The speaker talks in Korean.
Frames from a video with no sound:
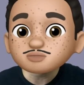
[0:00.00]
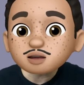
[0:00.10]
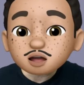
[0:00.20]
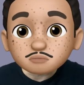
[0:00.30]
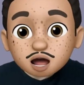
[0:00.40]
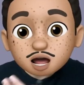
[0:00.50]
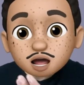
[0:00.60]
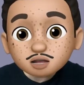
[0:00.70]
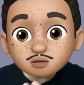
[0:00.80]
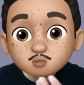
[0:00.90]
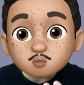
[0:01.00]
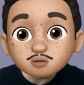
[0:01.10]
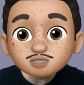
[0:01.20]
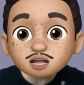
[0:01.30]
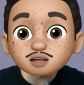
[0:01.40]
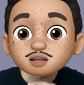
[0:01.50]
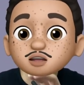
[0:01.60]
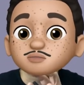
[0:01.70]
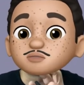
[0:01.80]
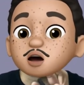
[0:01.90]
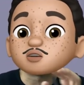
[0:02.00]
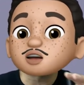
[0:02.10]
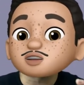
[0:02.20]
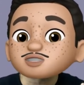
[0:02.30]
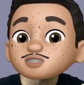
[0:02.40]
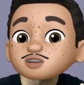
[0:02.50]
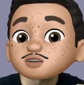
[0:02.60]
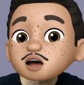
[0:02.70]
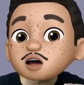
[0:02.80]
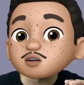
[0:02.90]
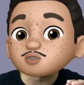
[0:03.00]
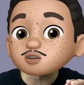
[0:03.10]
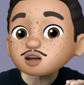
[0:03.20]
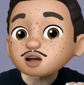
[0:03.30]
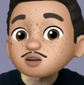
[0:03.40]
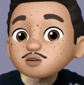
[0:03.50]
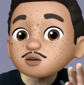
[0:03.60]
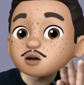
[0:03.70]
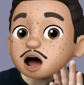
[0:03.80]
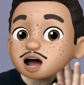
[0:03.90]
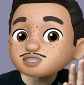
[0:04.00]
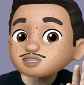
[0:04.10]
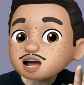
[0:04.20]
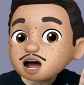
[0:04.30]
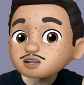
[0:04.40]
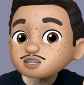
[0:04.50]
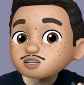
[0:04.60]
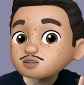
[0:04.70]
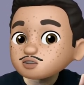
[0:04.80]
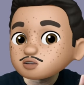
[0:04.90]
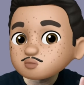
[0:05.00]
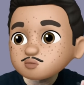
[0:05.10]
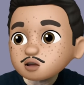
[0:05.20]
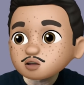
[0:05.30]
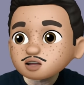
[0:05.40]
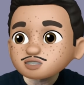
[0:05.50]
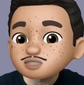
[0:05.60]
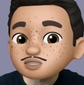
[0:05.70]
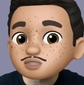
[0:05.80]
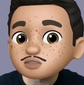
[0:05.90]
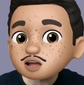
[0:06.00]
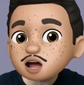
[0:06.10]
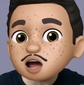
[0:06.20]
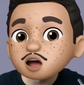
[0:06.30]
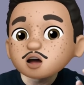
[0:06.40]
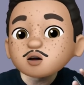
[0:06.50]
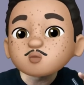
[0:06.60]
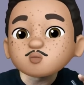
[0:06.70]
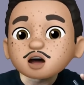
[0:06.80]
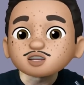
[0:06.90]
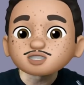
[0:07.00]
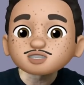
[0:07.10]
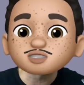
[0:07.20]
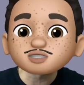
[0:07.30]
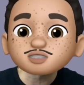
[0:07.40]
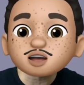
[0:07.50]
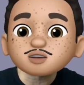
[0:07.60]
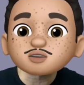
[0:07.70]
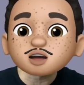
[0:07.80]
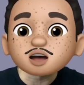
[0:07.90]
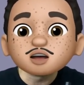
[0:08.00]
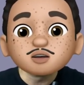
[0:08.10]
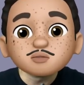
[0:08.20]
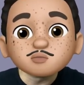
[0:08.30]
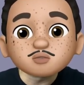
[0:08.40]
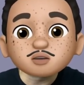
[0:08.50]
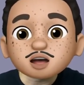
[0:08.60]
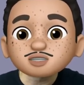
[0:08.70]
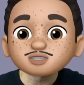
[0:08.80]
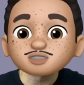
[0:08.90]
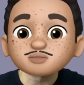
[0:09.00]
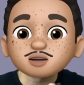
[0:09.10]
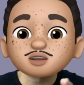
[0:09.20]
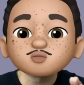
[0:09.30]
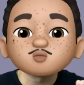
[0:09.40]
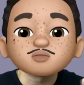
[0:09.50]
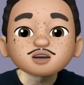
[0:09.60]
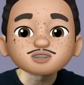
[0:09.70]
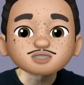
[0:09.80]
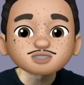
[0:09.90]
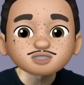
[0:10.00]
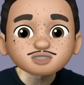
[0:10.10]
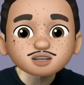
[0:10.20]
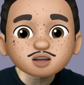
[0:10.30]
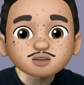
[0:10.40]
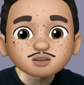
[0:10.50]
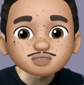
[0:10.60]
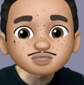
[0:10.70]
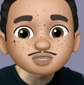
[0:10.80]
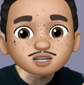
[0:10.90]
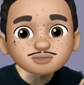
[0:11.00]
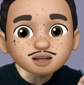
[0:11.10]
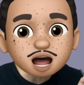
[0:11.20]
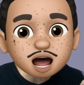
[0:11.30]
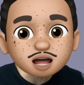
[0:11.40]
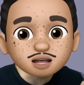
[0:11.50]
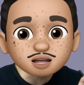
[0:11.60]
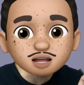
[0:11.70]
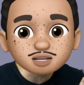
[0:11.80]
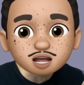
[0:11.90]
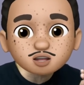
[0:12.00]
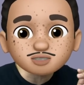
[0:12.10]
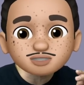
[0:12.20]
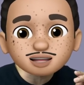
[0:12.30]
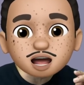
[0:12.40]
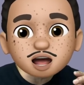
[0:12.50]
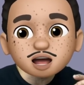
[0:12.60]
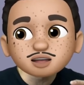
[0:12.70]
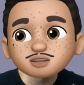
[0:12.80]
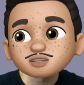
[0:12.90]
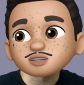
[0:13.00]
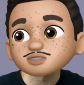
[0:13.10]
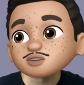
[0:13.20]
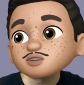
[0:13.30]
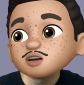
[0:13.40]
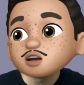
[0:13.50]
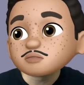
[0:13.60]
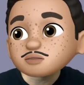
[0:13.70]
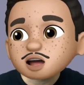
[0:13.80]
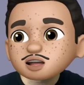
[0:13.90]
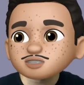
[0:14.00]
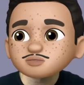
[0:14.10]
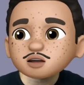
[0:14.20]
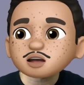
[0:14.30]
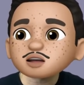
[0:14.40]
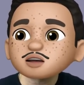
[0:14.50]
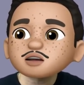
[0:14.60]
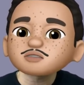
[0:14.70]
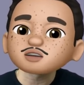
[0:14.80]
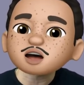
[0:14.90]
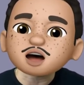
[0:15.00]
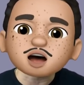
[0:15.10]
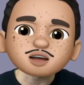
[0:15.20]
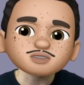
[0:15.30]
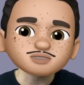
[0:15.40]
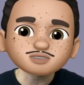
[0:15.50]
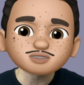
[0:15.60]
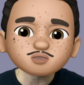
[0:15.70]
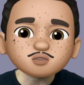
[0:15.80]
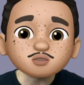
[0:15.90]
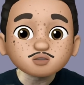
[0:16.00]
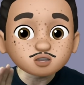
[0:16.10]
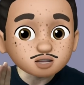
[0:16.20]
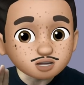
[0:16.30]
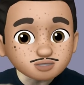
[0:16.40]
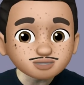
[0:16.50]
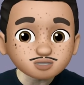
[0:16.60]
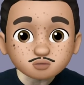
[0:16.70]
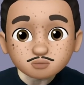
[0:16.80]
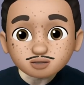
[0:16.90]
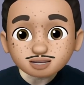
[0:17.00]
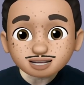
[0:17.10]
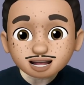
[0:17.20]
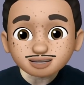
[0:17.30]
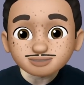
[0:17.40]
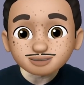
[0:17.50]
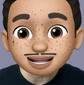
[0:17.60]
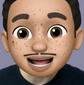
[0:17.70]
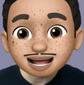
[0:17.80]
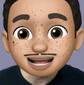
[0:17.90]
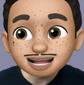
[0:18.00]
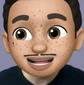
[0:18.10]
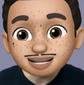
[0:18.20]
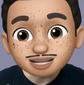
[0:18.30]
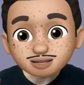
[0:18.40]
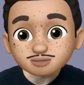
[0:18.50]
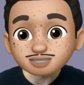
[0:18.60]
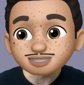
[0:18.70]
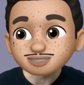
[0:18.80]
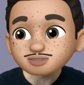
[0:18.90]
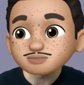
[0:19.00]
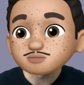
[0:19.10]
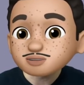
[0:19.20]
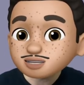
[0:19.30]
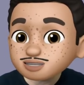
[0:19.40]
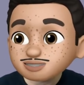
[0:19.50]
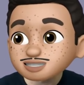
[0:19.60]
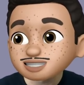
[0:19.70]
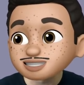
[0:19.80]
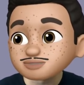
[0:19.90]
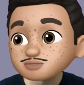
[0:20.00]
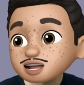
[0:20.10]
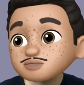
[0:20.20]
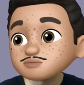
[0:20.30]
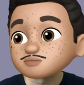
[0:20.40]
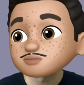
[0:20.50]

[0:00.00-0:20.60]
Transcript: 마라 말하는 동작을 변화시켜라 어떻게 해요? 하지 않는 걸로 변화시켜라 我知道了 몰랐지만 我知道了 지금은 알게 되었다 그래서 말하지 마라 나 알았어 이런 식으로 번역이 되는 겁니다 느낌 오시죠? 계속 하시겠습니다